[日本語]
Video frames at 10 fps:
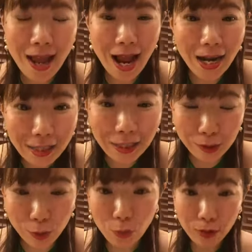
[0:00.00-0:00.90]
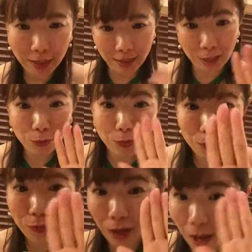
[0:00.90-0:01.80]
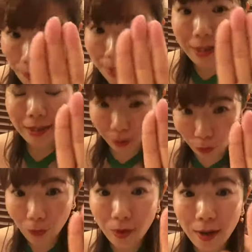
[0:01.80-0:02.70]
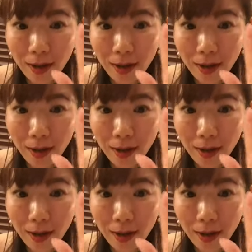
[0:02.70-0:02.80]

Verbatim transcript: 新たなそこにデッドゾーンって壁なんだけど